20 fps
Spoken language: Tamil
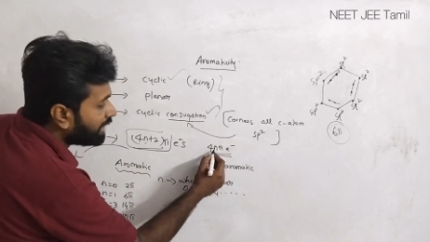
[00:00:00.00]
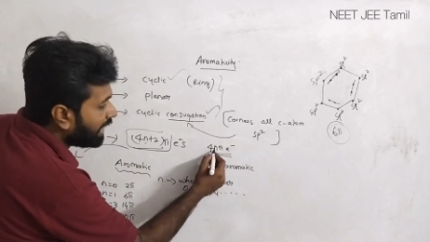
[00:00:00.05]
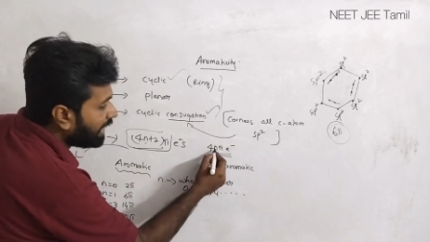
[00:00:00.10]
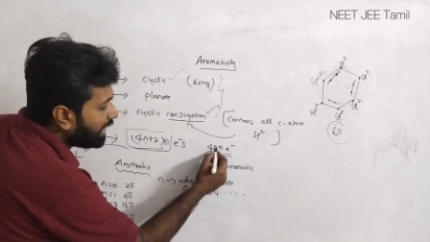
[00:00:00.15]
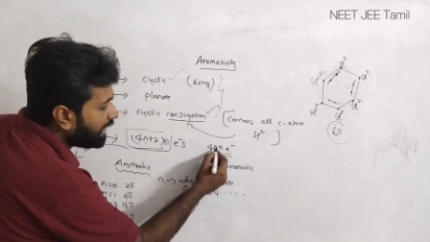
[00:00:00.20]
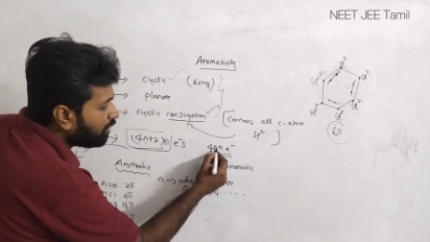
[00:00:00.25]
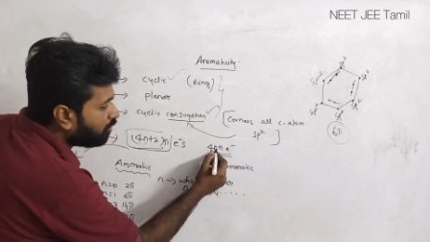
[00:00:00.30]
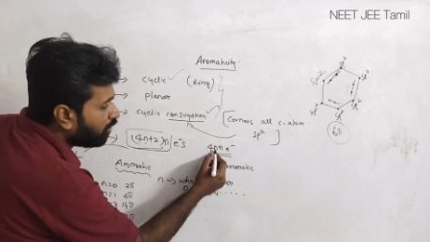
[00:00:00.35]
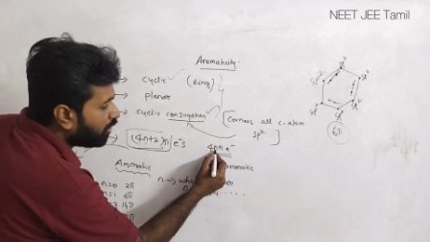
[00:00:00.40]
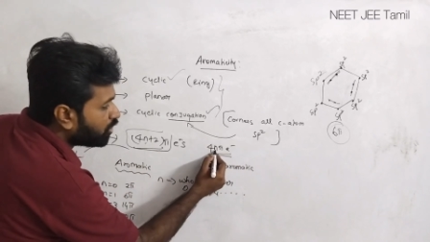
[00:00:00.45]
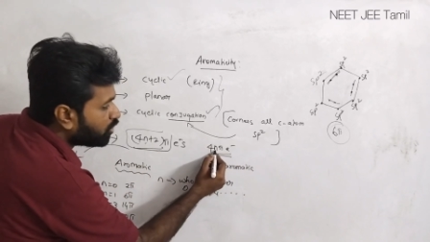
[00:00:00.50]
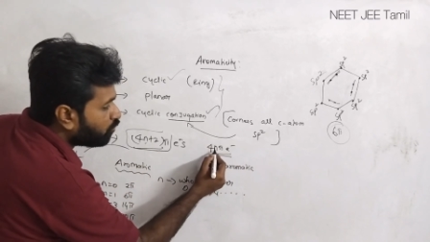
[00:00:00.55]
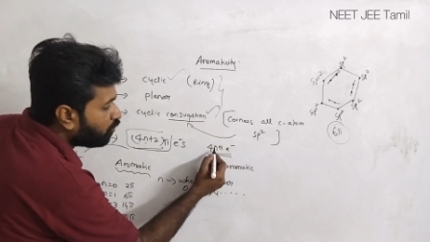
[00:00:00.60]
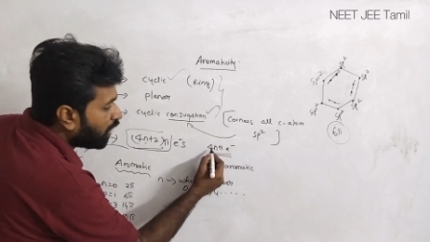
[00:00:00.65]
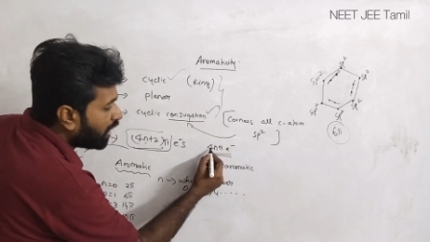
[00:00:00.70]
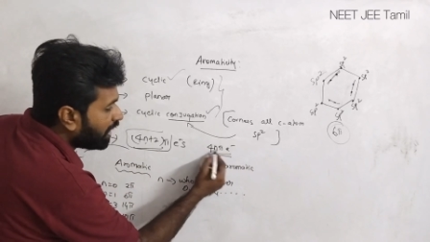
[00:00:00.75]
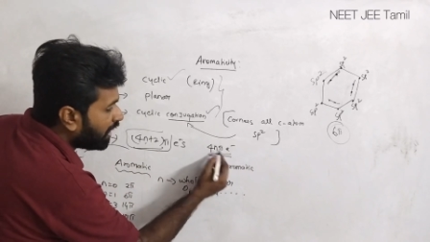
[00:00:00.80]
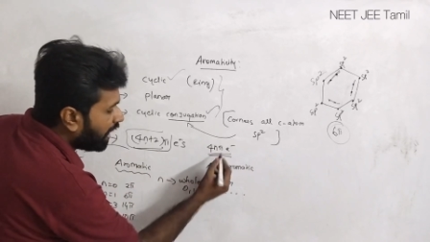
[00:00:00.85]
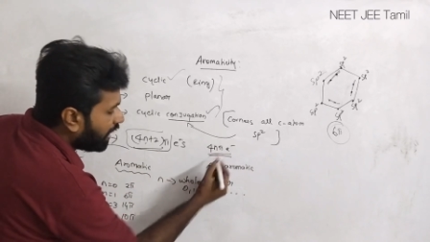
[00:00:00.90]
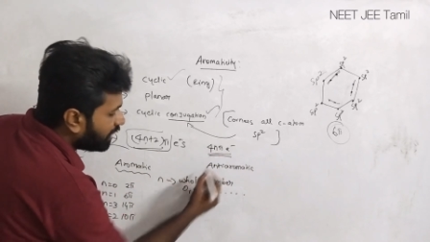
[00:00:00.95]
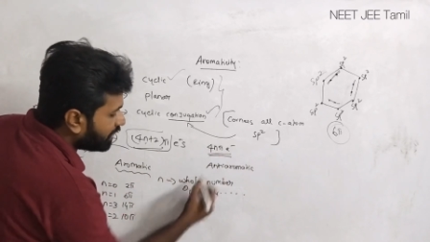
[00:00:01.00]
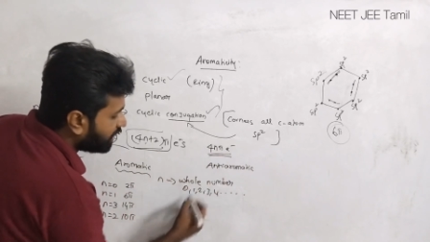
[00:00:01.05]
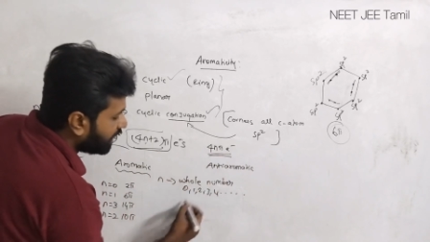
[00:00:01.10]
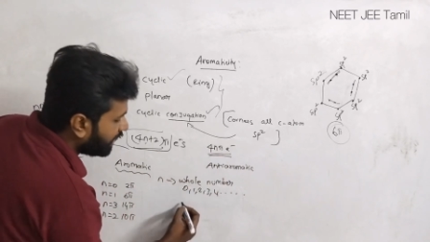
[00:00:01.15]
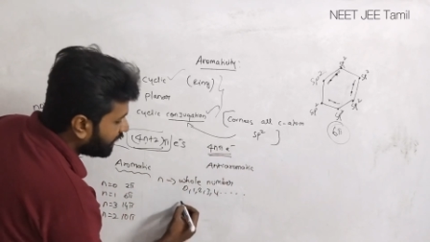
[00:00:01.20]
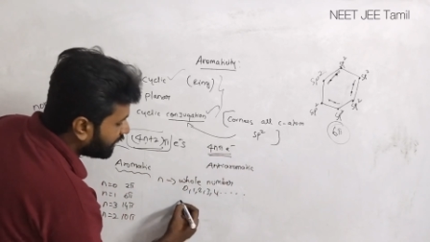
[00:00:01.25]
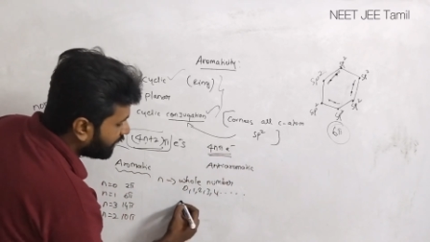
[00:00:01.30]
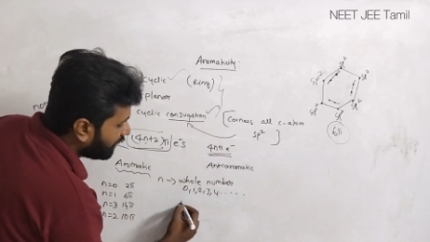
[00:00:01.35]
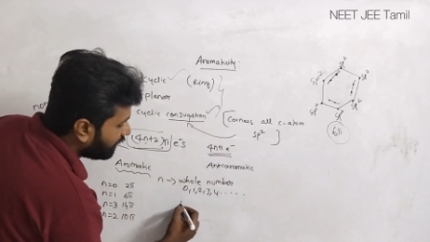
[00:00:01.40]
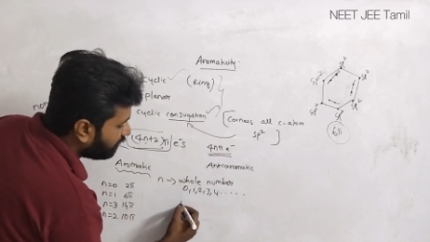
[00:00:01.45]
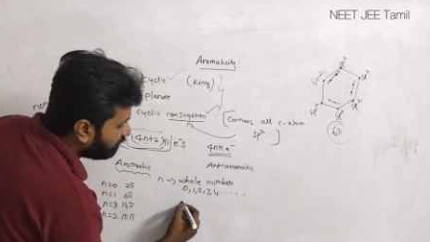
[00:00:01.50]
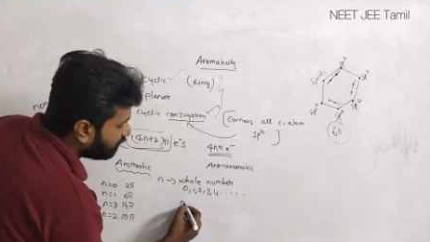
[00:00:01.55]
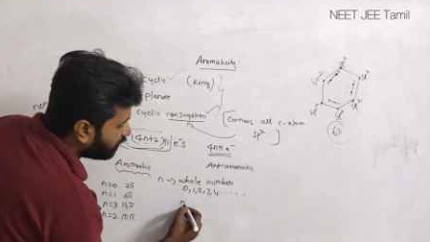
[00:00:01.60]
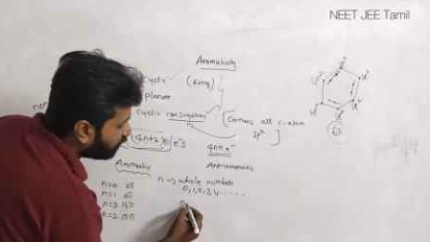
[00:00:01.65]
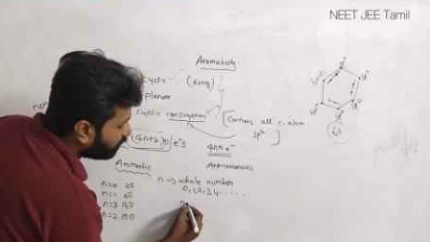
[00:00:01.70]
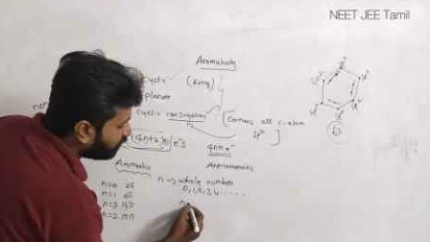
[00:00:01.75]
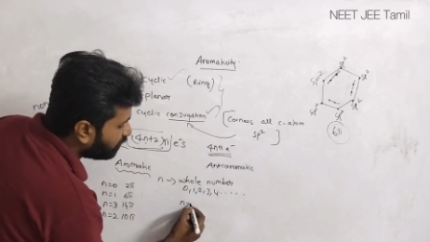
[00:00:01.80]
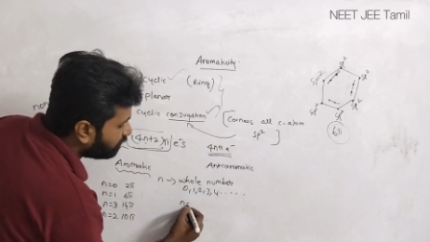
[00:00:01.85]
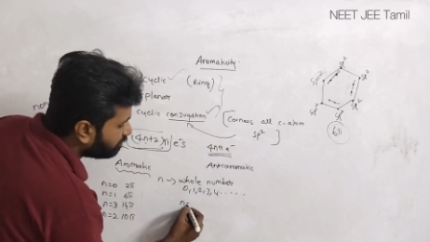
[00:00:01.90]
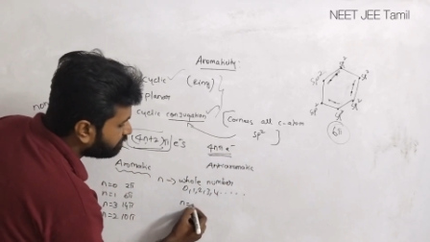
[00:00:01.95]
என் ஈக்குவல் டு ஒன்னா இருந்தால் எனக்கு என்ன
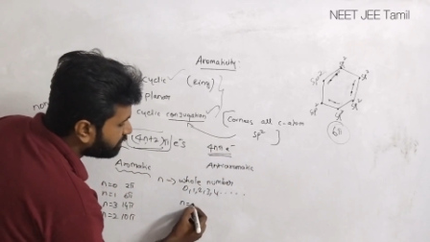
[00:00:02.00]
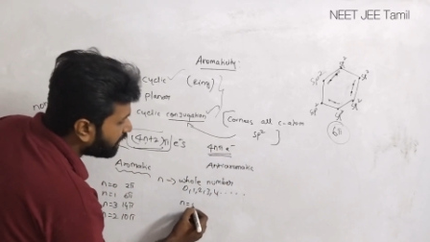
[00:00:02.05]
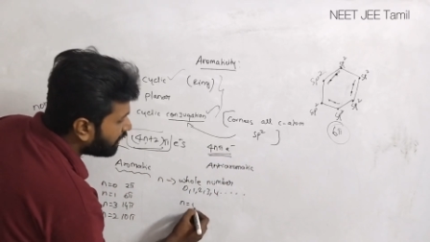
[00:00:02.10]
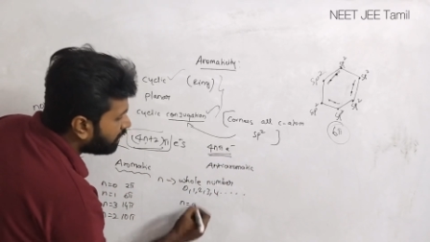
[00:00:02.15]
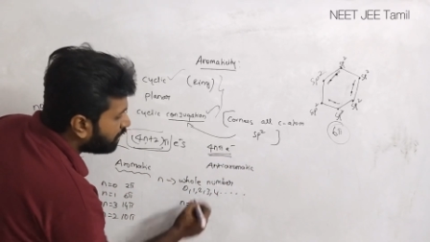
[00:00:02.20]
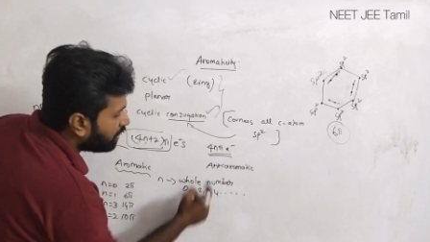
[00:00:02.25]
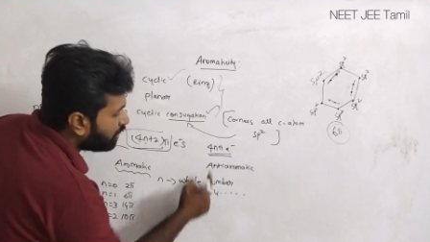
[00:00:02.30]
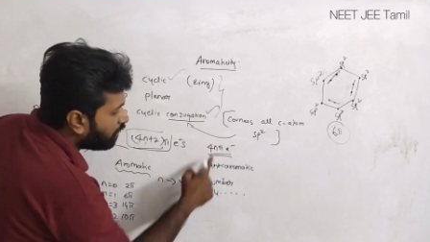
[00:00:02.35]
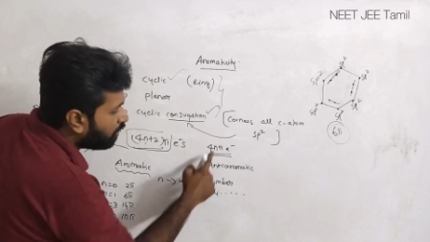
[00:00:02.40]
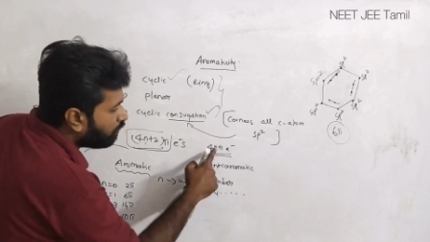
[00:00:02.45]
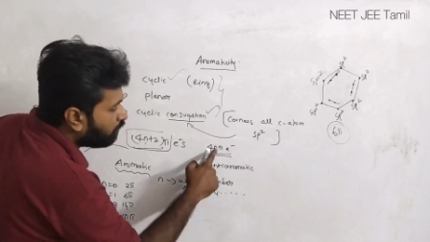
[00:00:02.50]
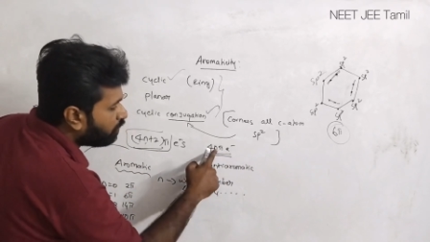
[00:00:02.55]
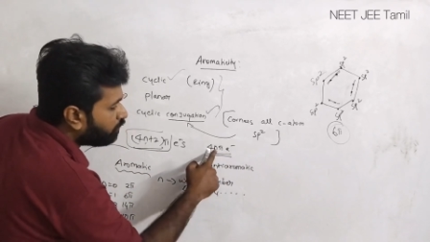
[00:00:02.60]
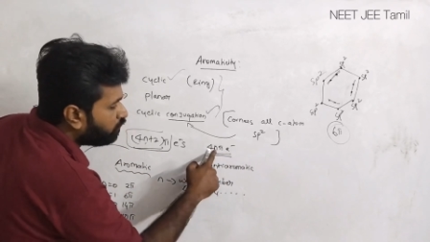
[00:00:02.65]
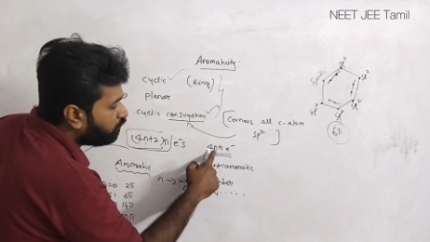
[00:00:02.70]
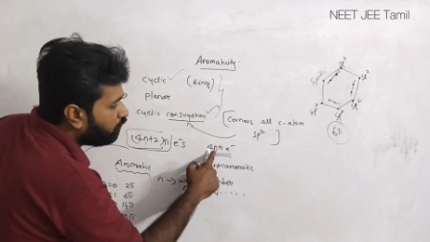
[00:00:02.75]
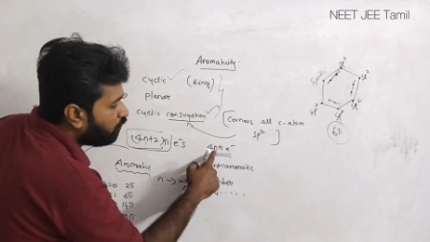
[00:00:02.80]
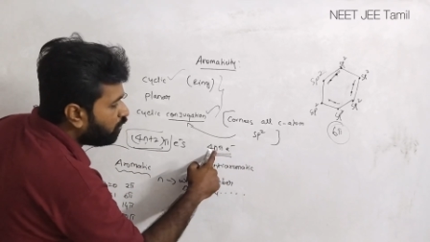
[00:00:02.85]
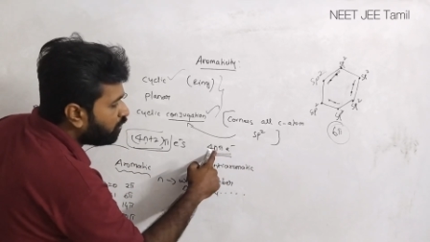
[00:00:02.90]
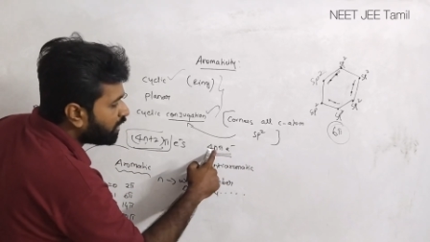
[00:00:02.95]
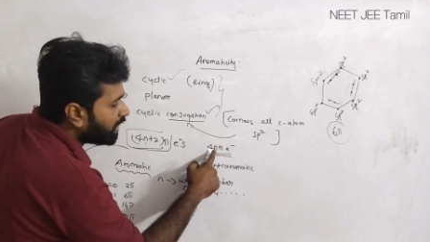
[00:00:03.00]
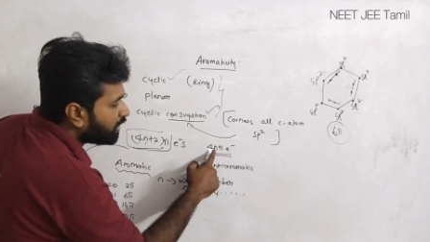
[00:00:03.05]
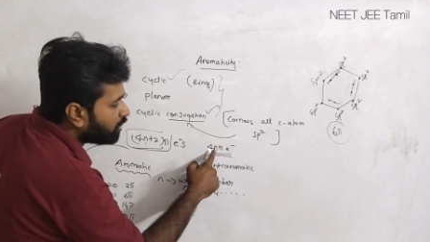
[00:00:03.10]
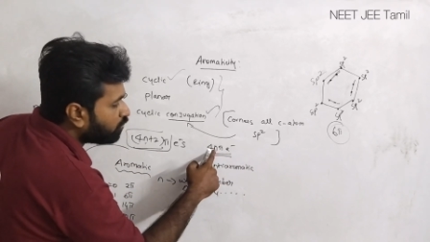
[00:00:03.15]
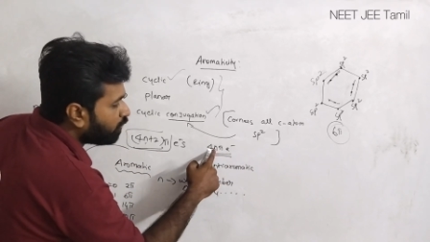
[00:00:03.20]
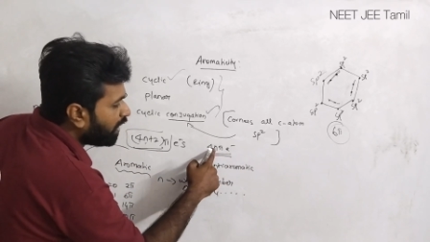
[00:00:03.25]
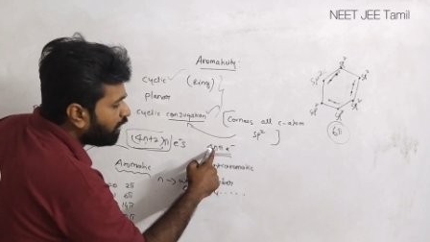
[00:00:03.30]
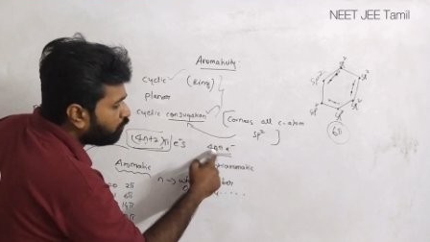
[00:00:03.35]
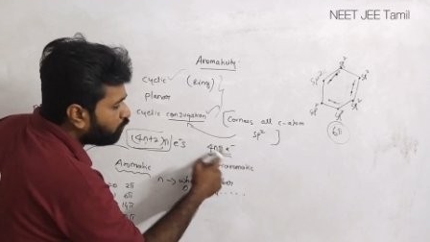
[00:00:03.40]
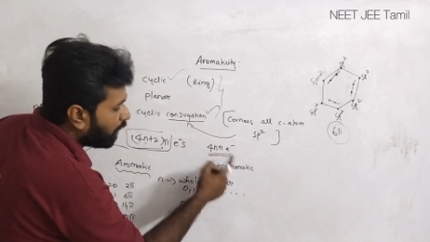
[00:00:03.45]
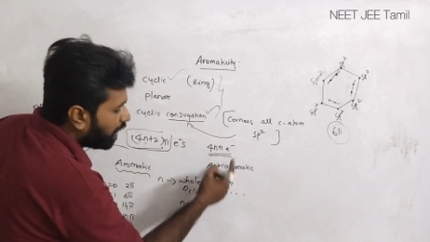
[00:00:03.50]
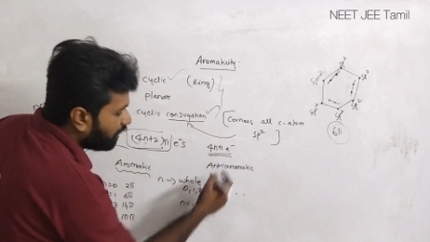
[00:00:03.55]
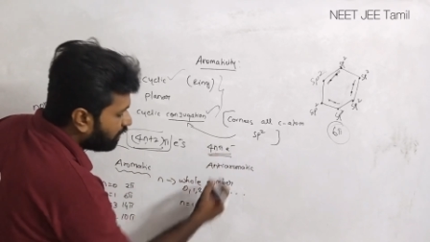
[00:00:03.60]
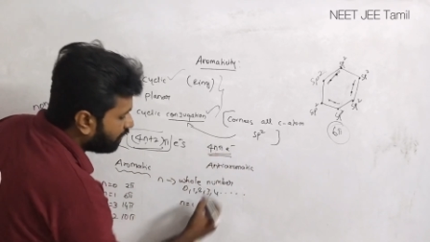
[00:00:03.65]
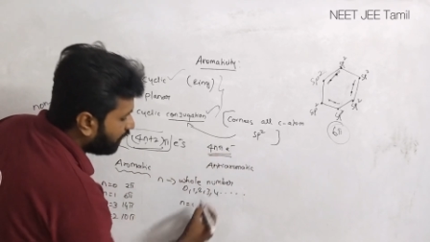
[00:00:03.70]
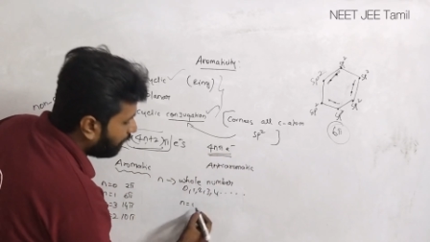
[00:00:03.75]
வரும் ஃபோர் இன்ட்டு ஒன் ஒன்